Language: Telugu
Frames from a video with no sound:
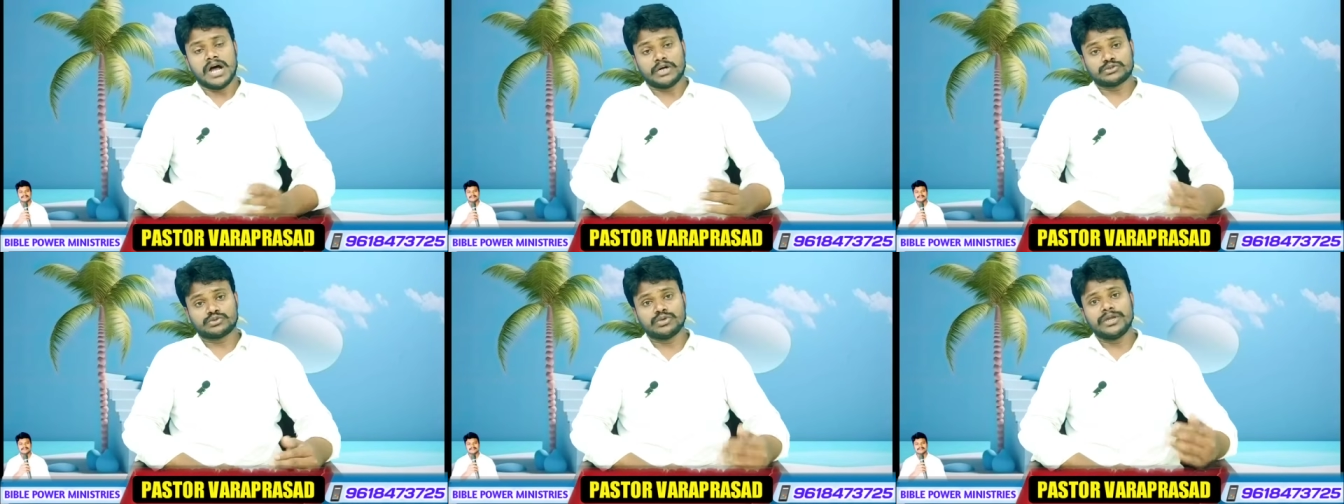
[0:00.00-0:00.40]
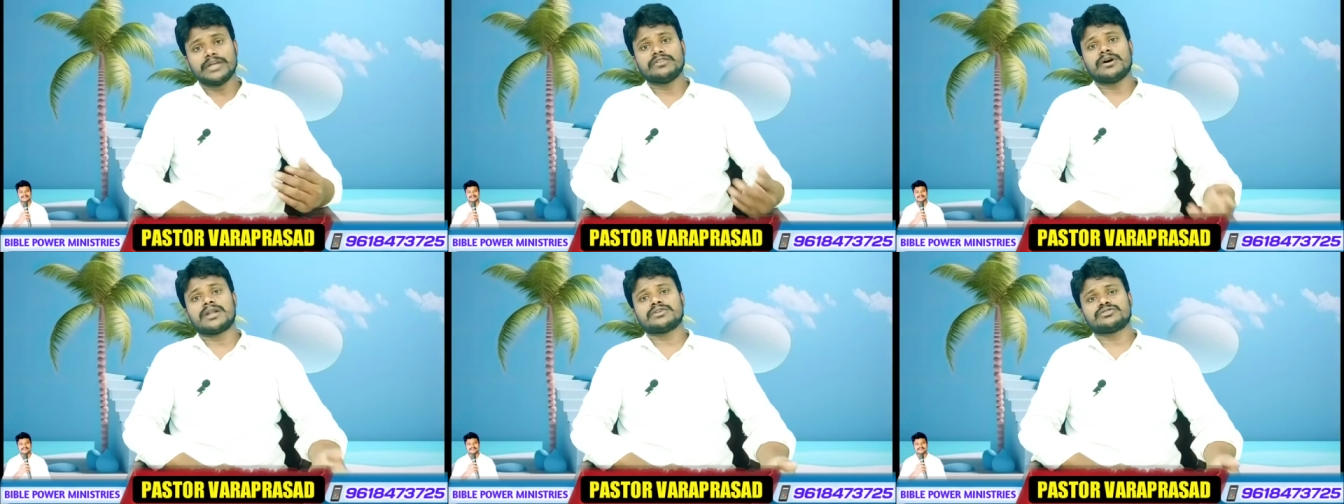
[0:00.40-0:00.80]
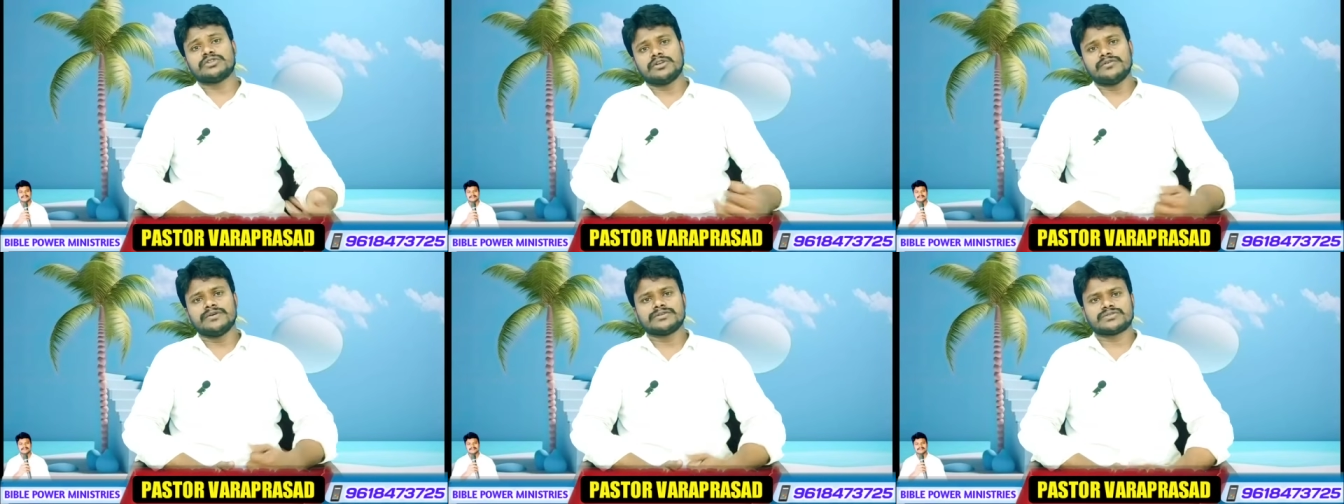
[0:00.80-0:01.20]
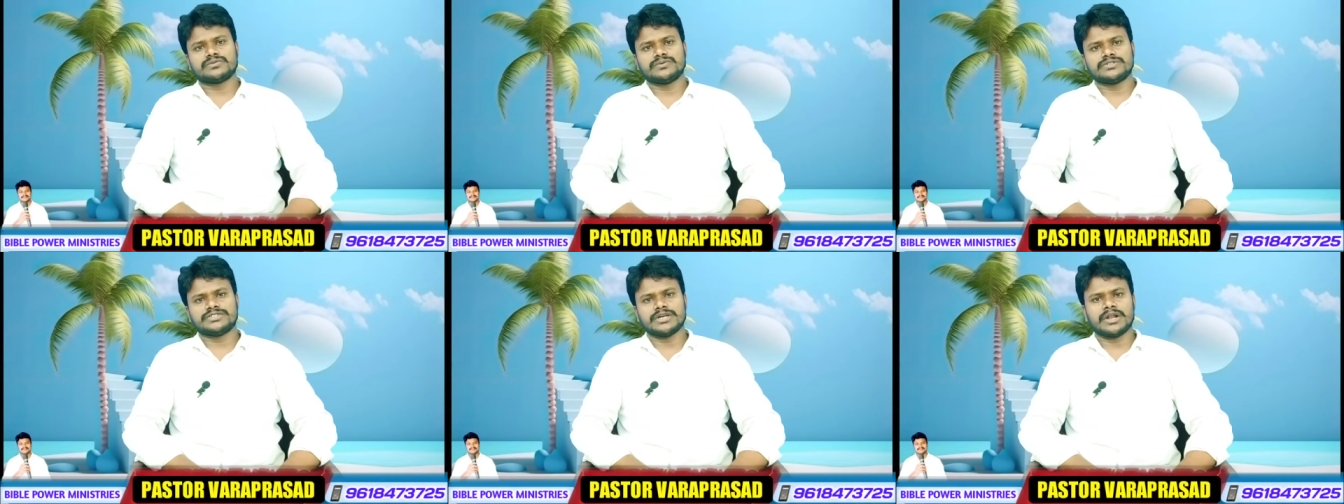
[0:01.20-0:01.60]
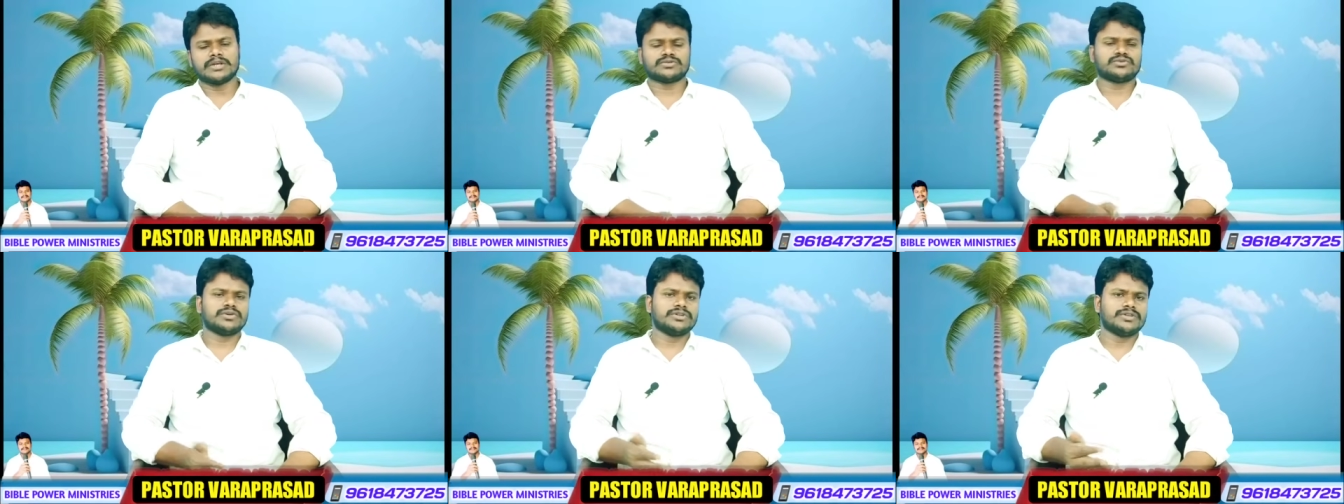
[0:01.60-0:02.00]
అసూయ ద్వారా సెలవు వేస్తూ వచ్చారు
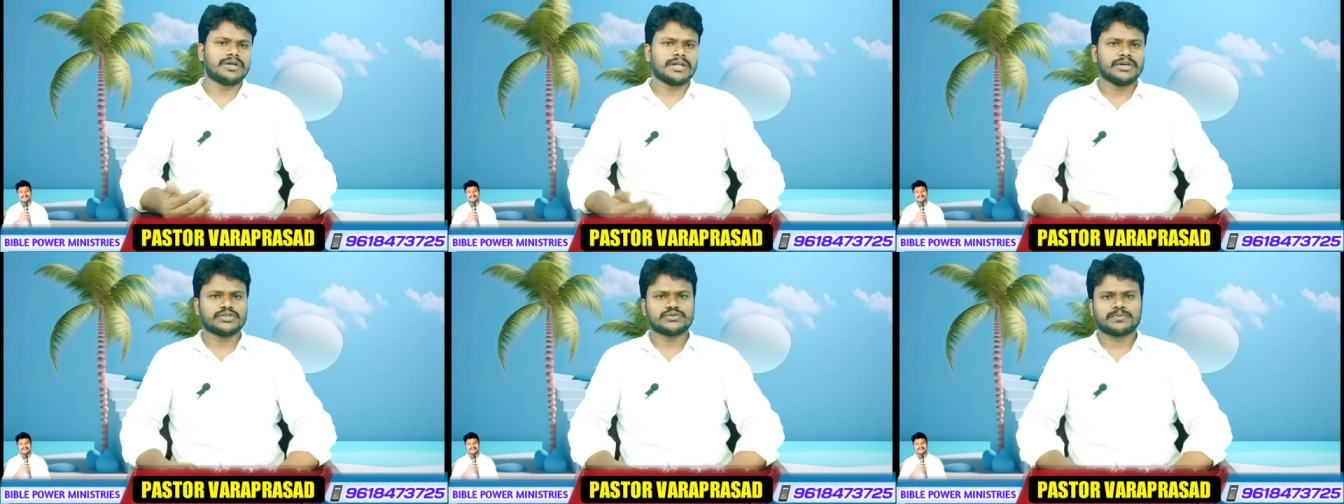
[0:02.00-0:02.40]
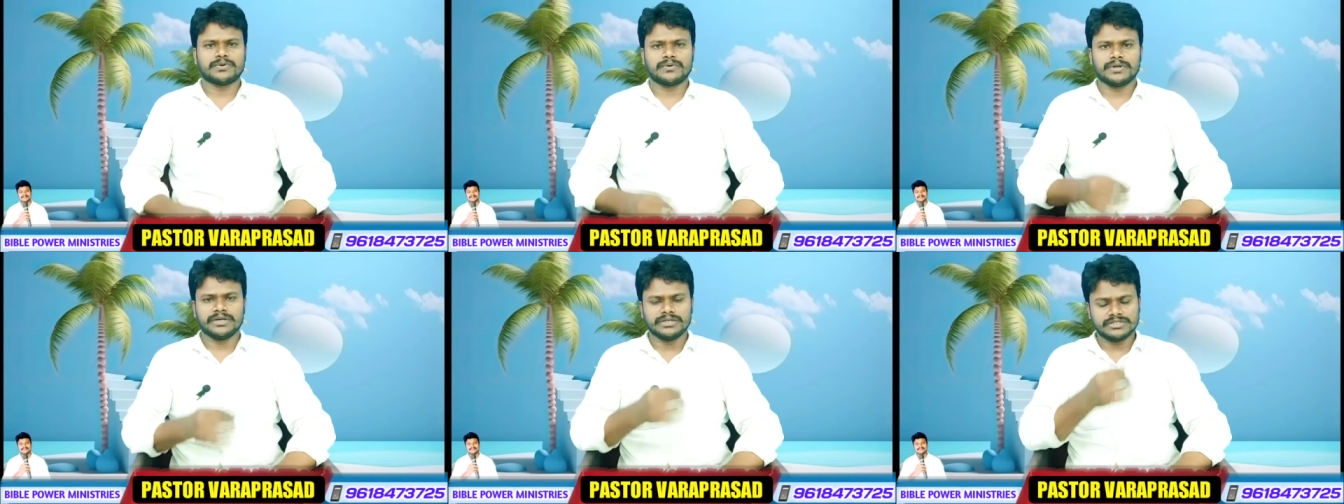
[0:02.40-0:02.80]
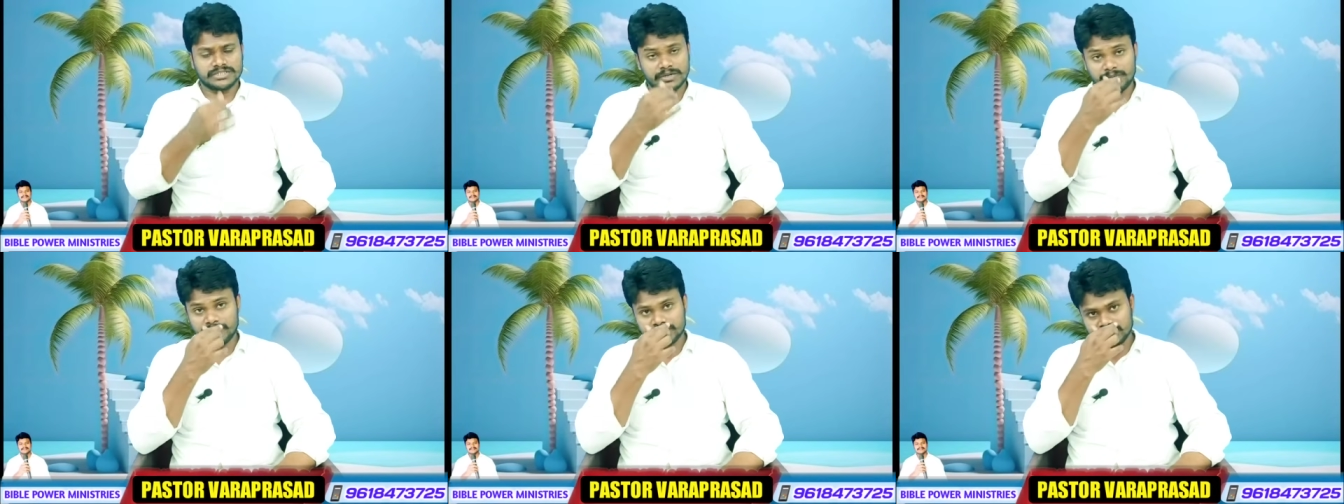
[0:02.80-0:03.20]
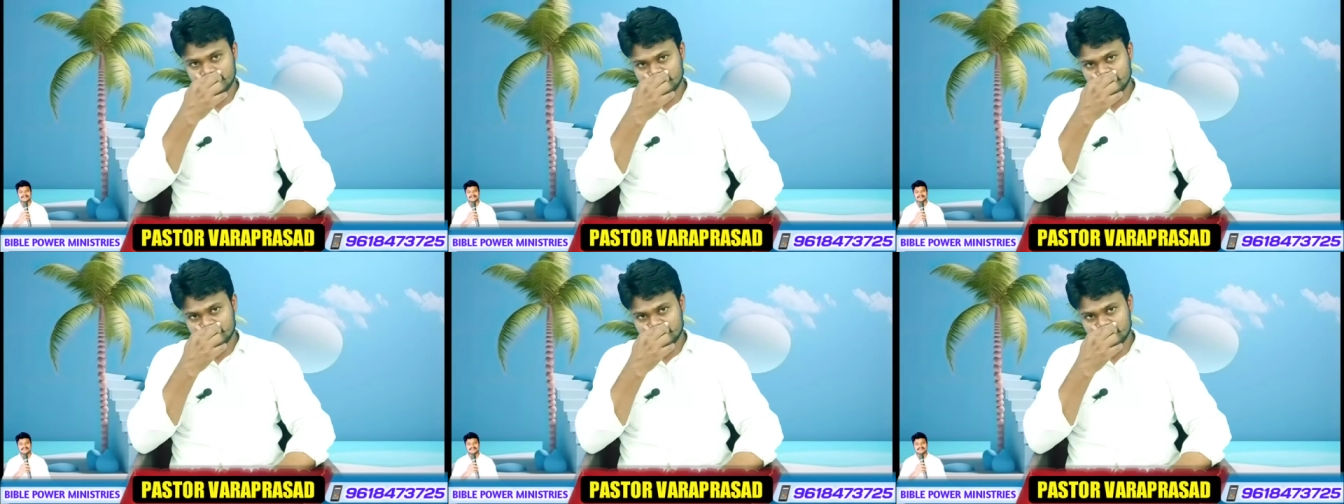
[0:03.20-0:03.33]
అసూయ ద్వారా యేసుప్రభుని చంపడం